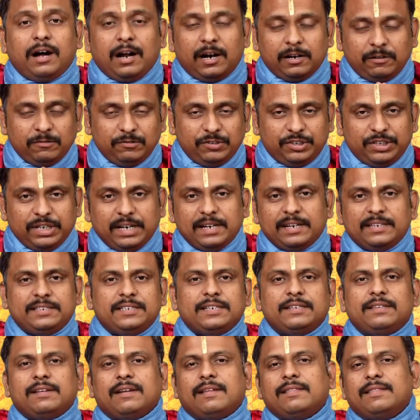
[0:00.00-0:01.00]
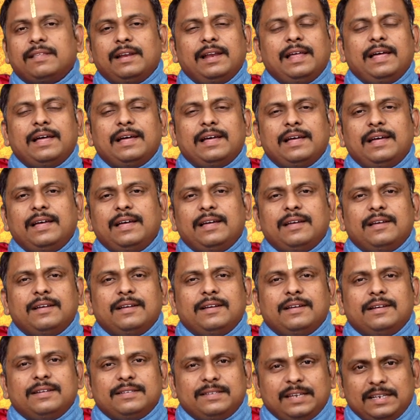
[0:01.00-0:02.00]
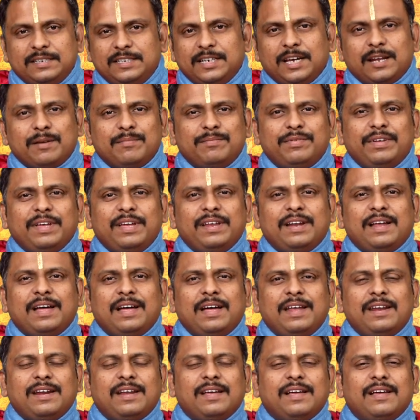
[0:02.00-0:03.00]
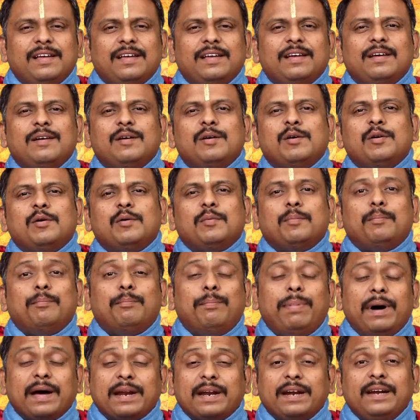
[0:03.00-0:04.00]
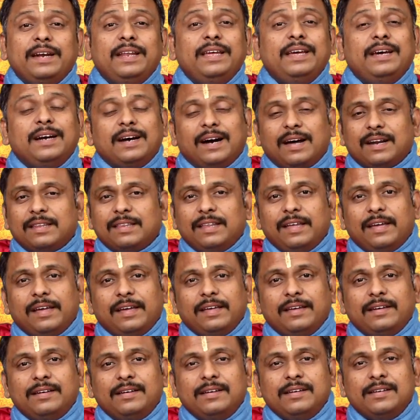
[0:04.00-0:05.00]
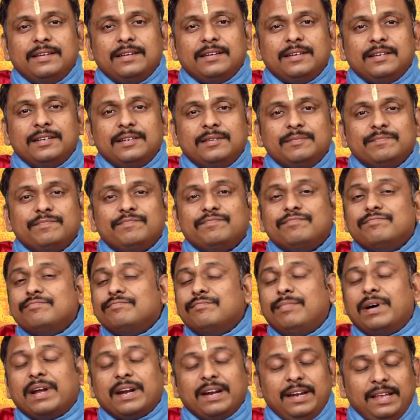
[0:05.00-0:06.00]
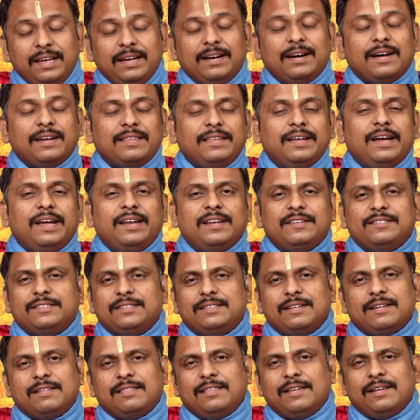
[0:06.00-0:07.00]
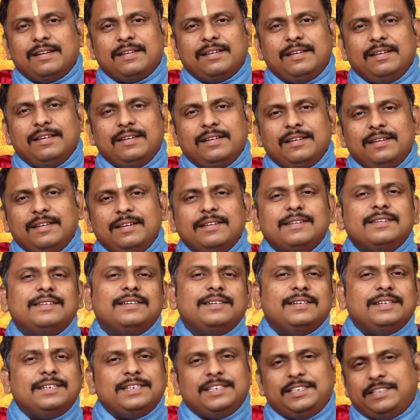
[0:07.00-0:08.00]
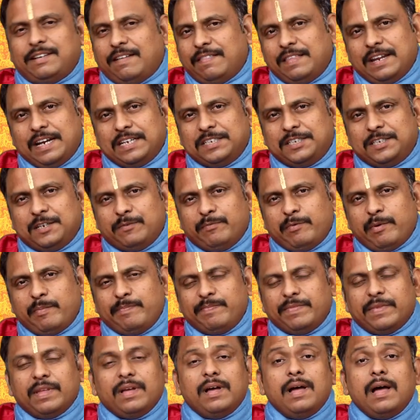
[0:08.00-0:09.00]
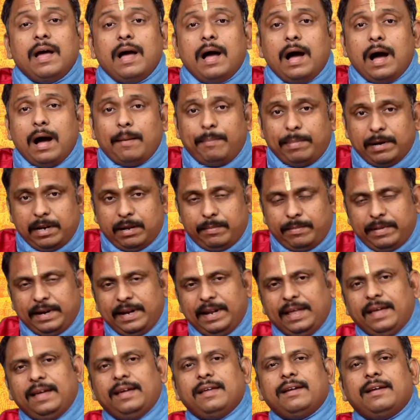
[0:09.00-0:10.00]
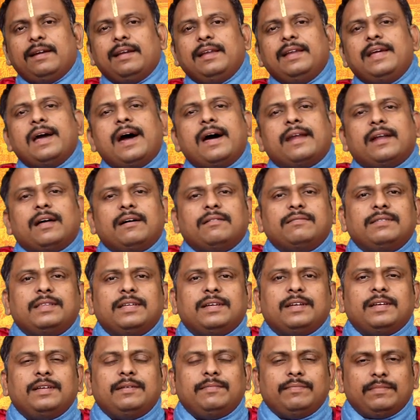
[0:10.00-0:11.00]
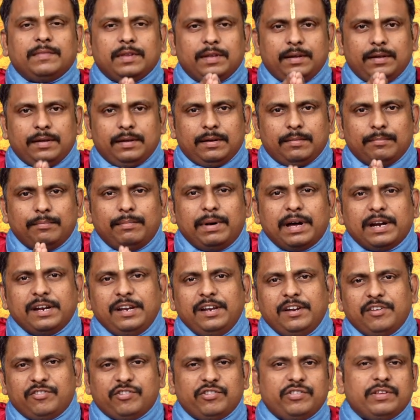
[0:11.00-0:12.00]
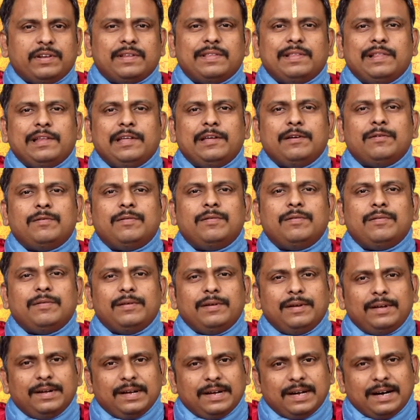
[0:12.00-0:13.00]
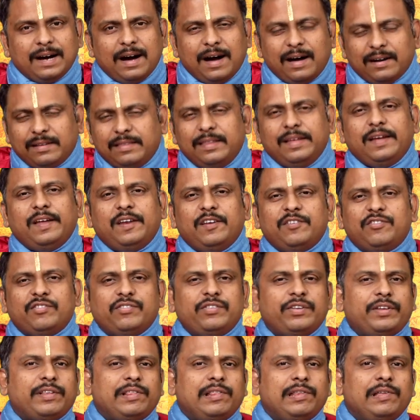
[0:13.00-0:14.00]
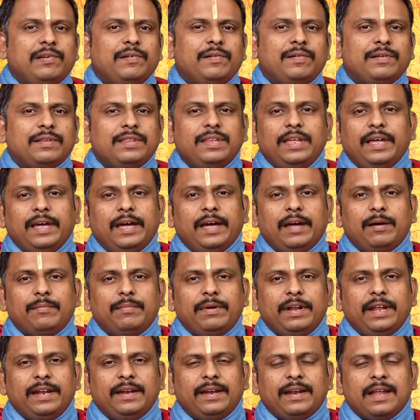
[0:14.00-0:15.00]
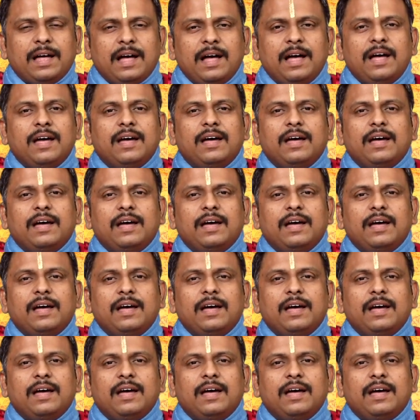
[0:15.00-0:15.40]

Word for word: அனுஷ நட்சத்திரத்தில் சஞ்சாரம் செய்கிறார் பரணி கார்த்திகைக்கு பரணி கார்த்திகை நட்சத்திரத்திற்கு சந்திராஷ்டமம் அப்போ நம்ம நேயர்கள் யாராவது பரணி நட்சத்திரத்துலேயோ கார்த்திகை நட்சத்திரத்துலேயோ இருந்தீங்க அப்படின்னா